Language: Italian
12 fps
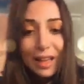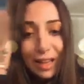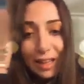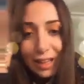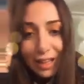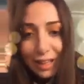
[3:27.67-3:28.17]

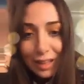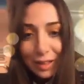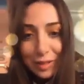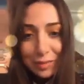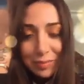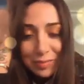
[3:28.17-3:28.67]

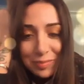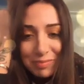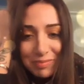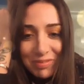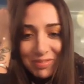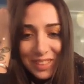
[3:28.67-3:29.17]

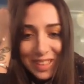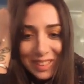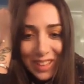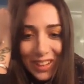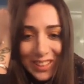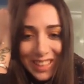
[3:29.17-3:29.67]
Eh,
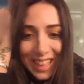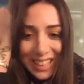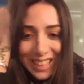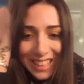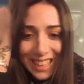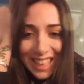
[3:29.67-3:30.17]
ciao Dani,